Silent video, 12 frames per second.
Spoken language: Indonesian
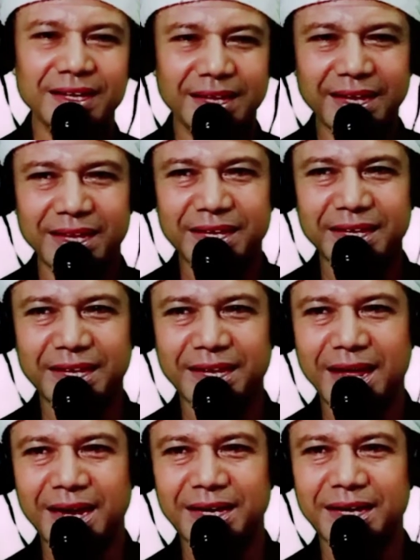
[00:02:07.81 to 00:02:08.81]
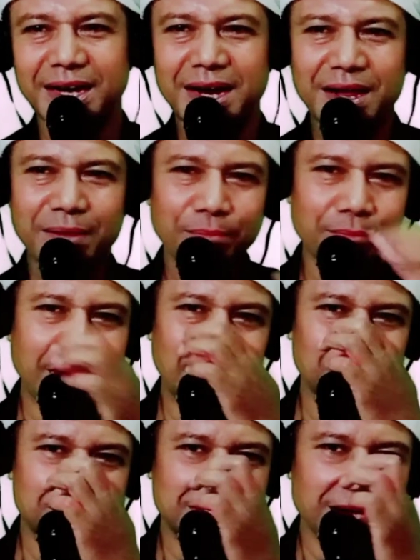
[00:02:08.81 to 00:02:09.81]
keinginan
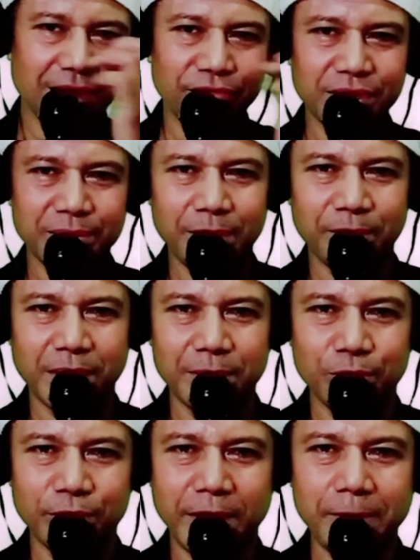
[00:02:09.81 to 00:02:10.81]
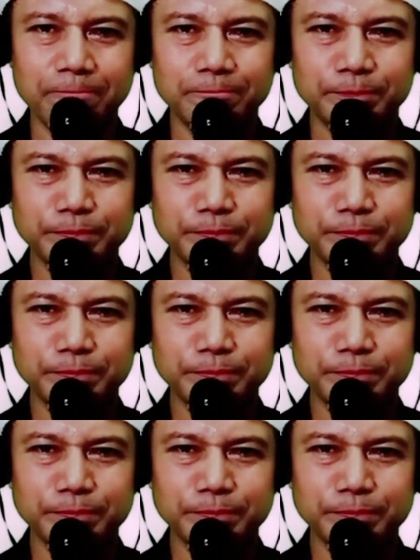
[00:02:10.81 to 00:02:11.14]
manusiawi Bapak Ibu ya.